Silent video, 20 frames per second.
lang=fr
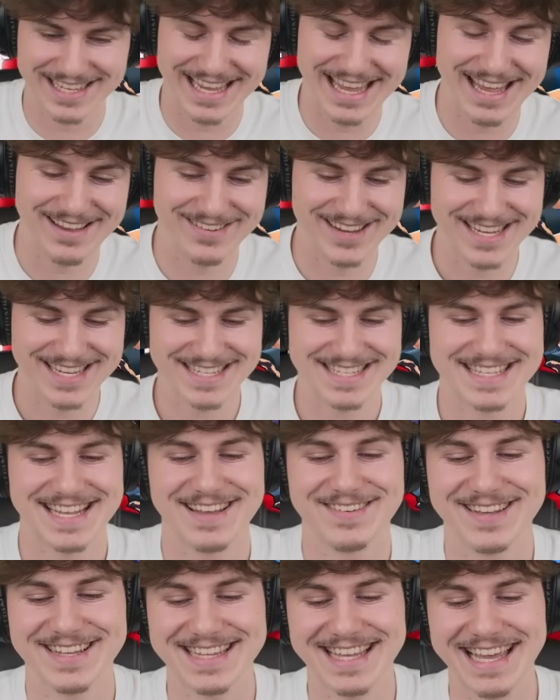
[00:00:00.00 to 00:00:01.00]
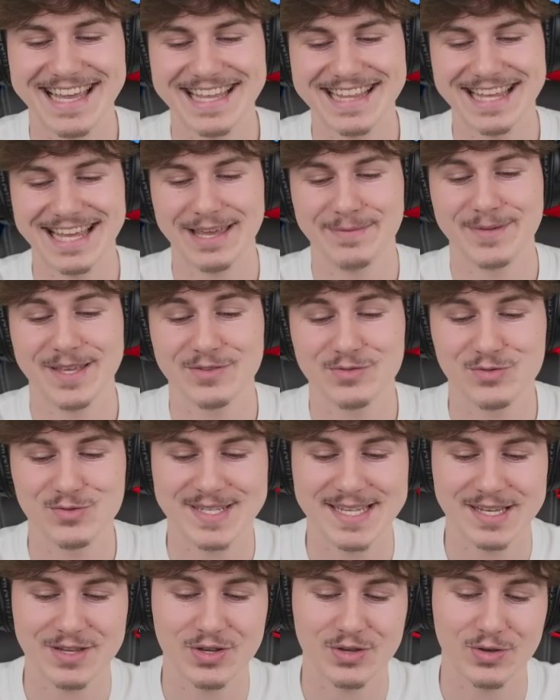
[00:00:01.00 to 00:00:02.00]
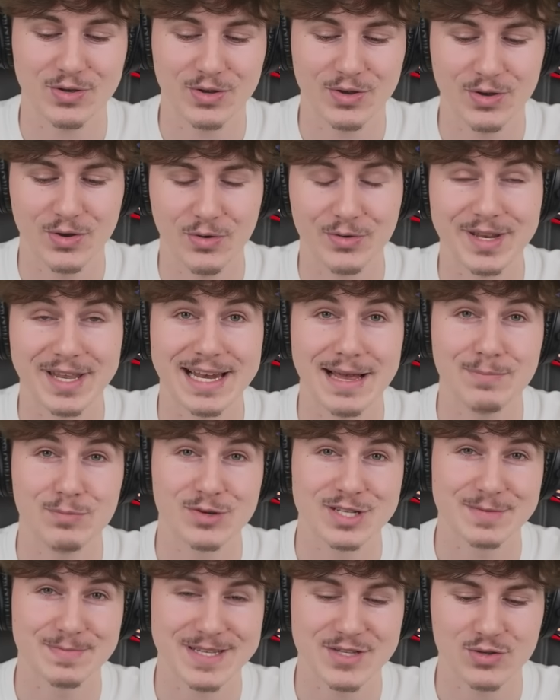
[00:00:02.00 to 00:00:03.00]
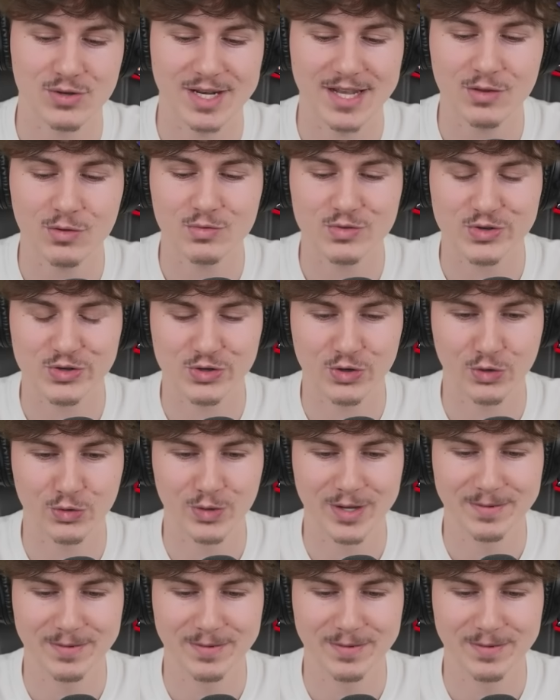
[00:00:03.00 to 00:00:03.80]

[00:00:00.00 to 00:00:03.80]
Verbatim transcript: eh ouais, ça va très très bien. Tu sais que on est là pour se mettre sur la tronche aujourd'hui. Hein.